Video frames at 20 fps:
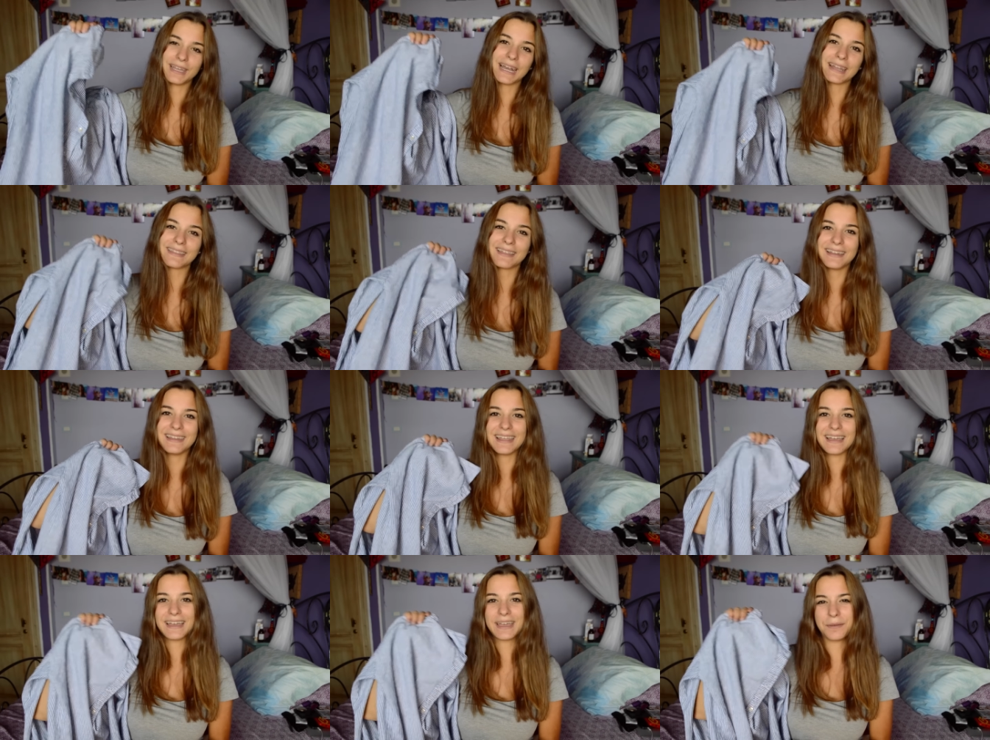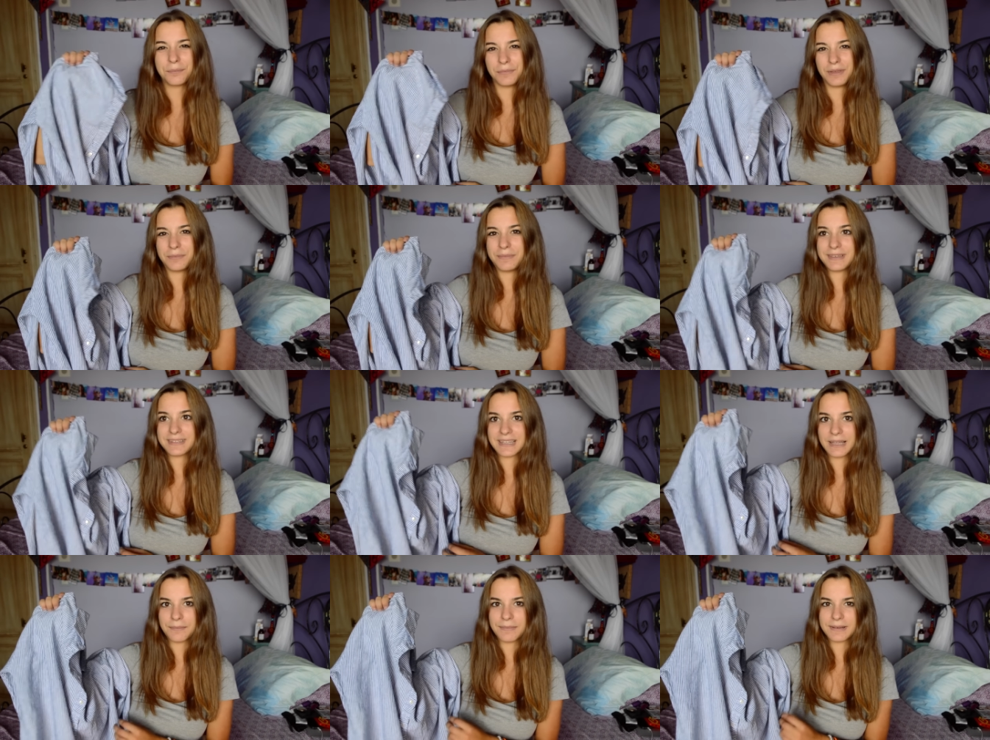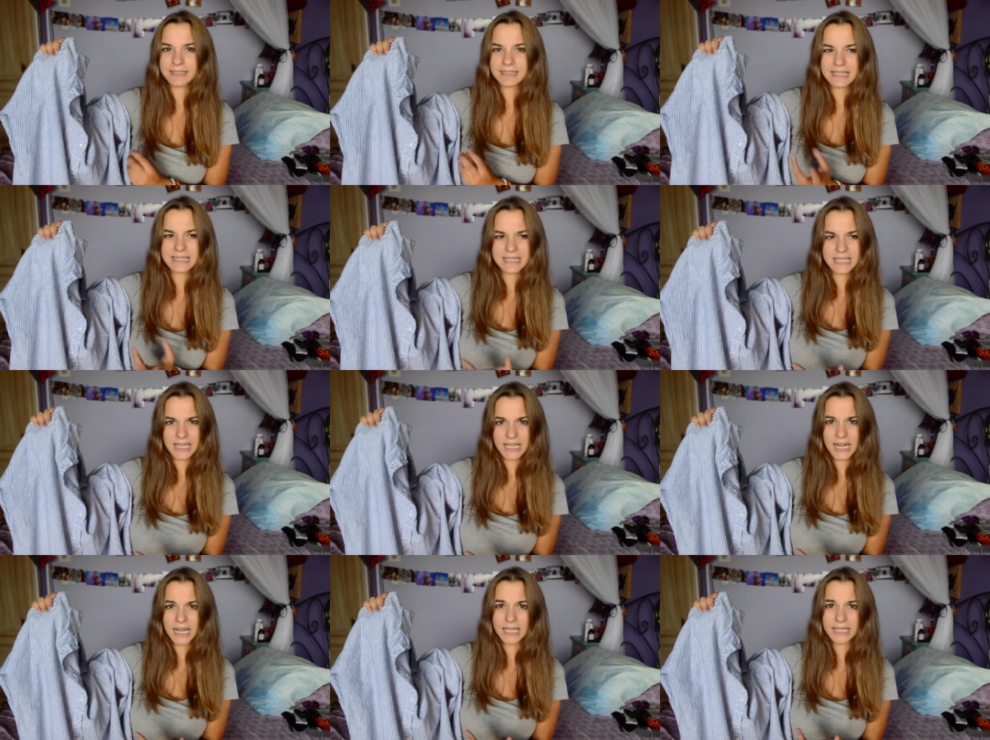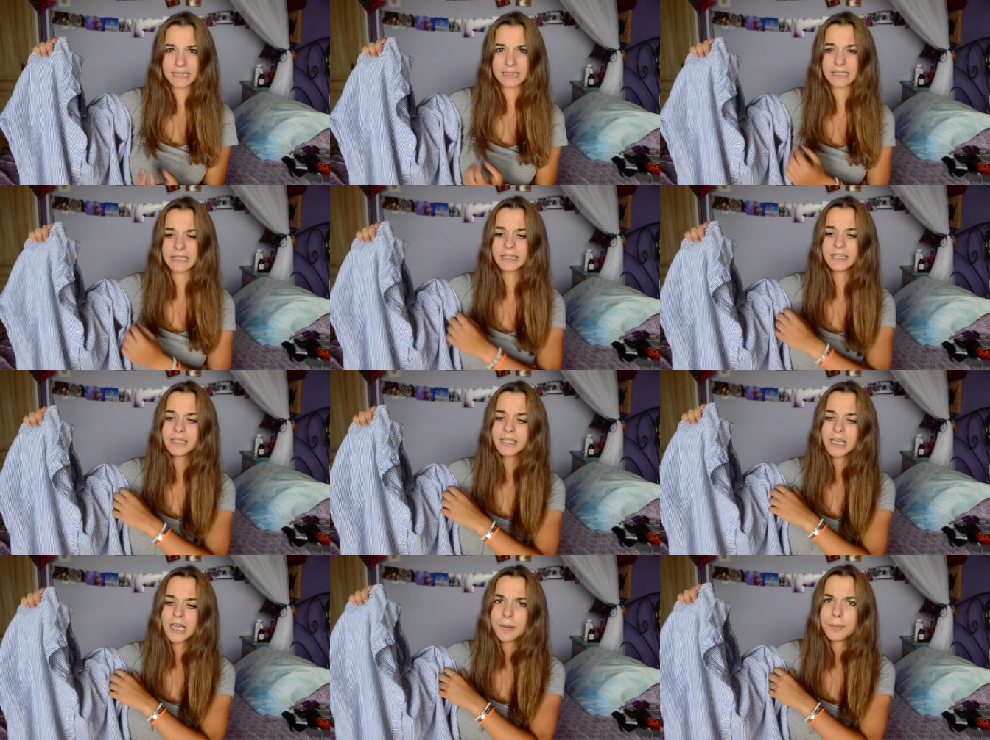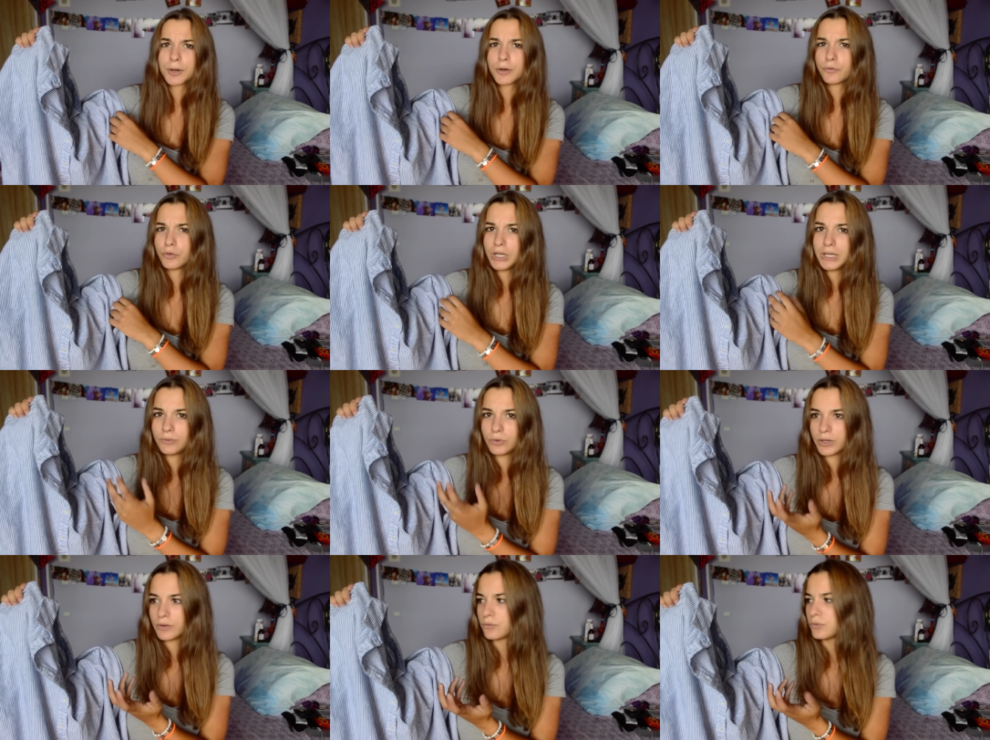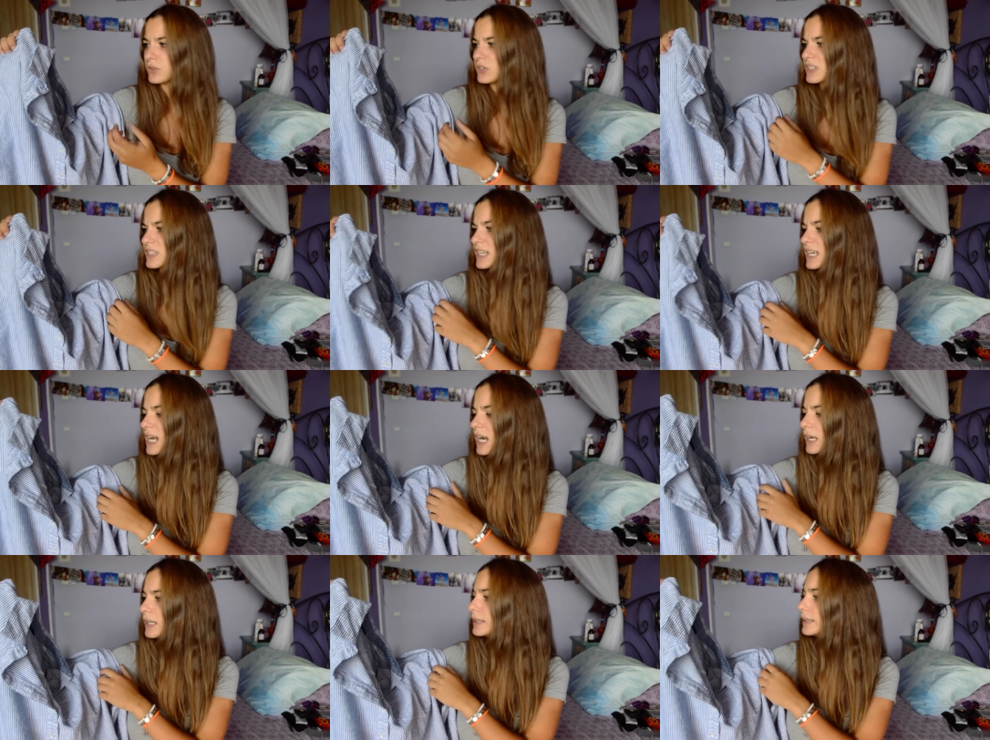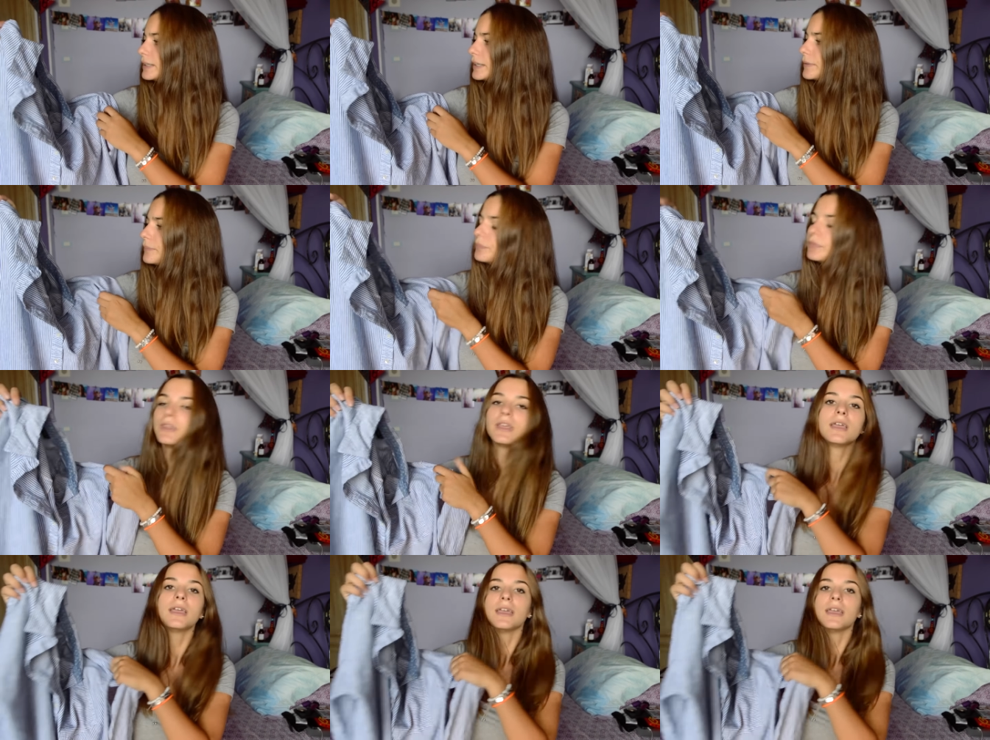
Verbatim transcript: e la taglia M mi sta abbastanza grande però volevo che fosse grande